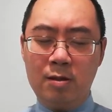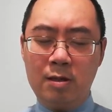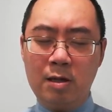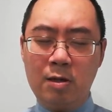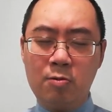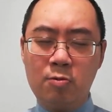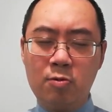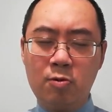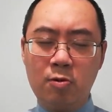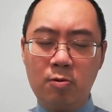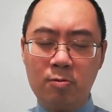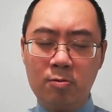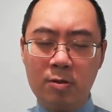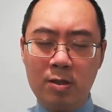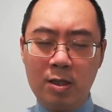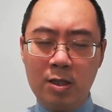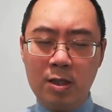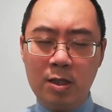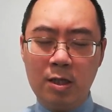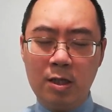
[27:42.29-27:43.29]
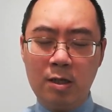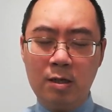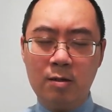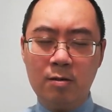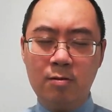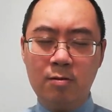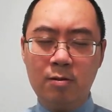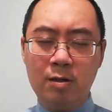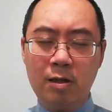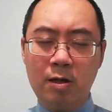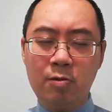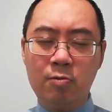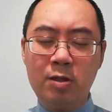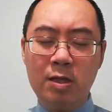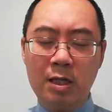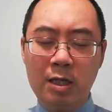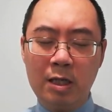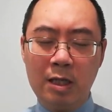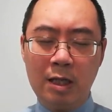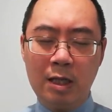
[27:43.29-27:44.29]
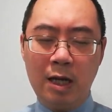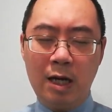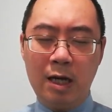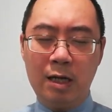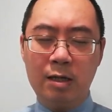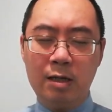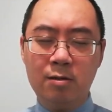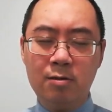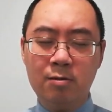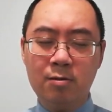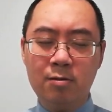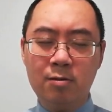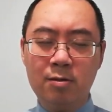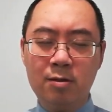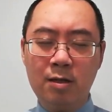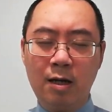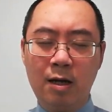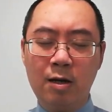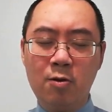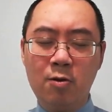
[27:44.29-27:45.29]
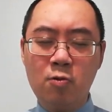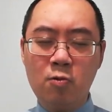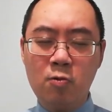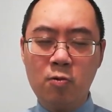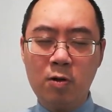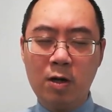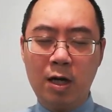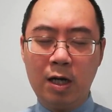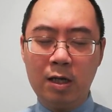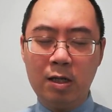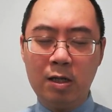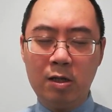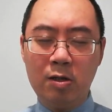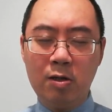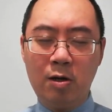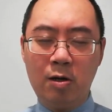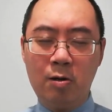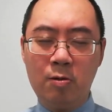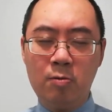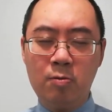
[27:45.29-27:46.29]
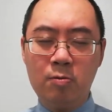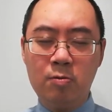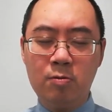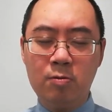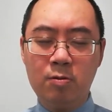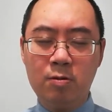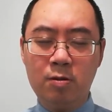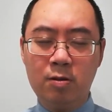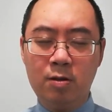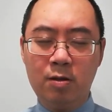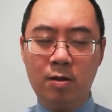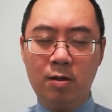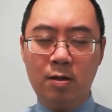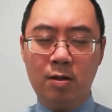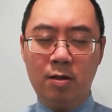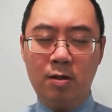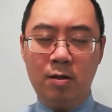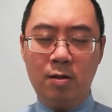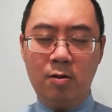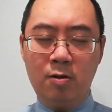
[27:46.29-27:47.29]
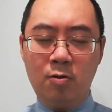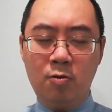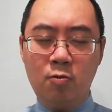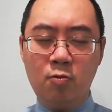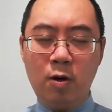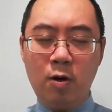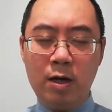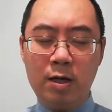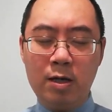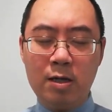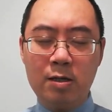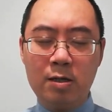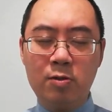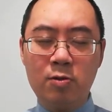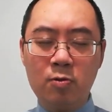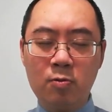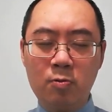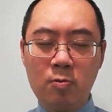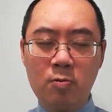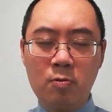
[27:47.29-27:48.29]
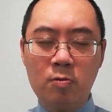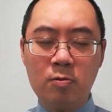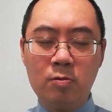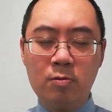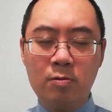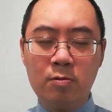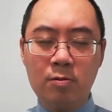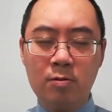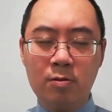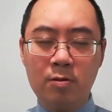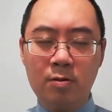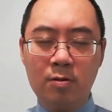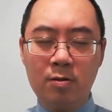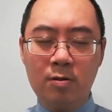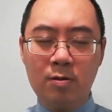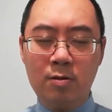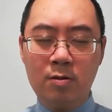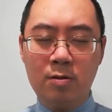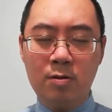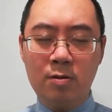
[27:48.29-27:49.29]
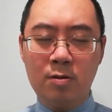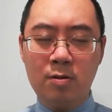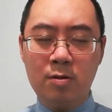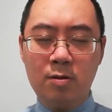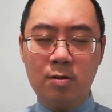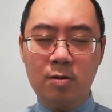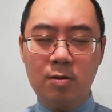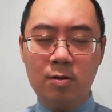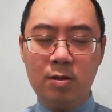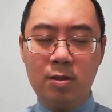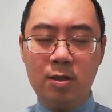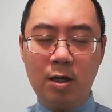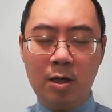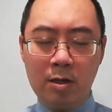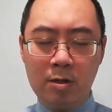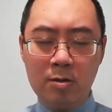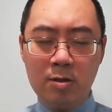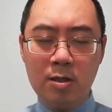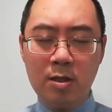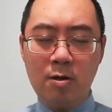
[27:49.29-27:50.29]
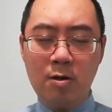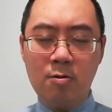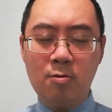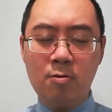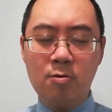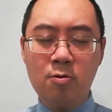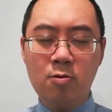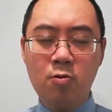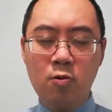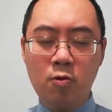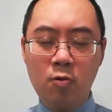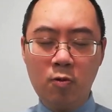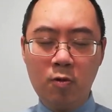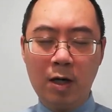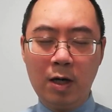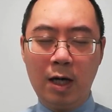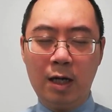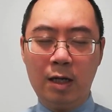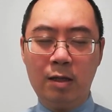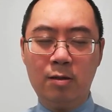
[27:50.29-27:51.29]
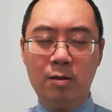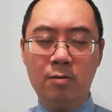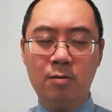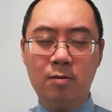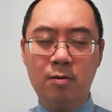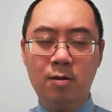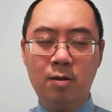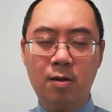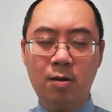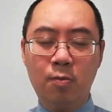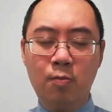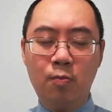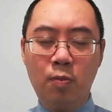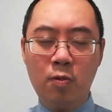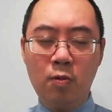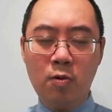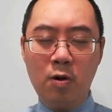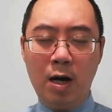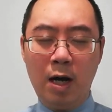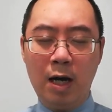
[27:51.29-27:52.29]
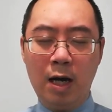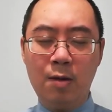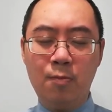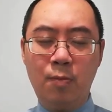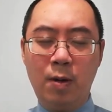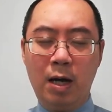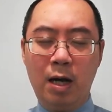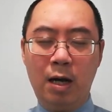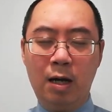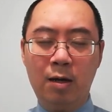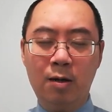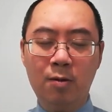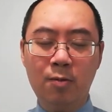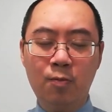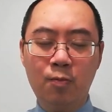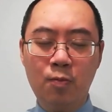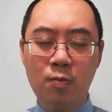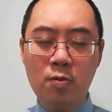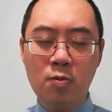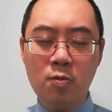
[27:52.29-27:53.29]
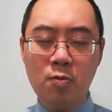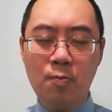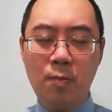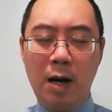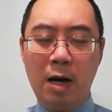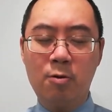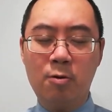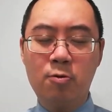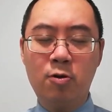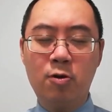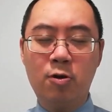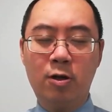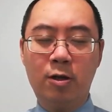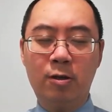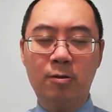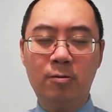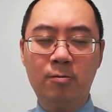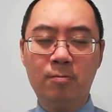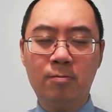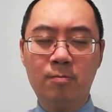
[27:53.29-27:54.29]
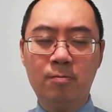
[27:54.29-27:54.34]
有勇气、有忍耐，在苦难里头，为了主承受苦难，不害怕、不抱怨，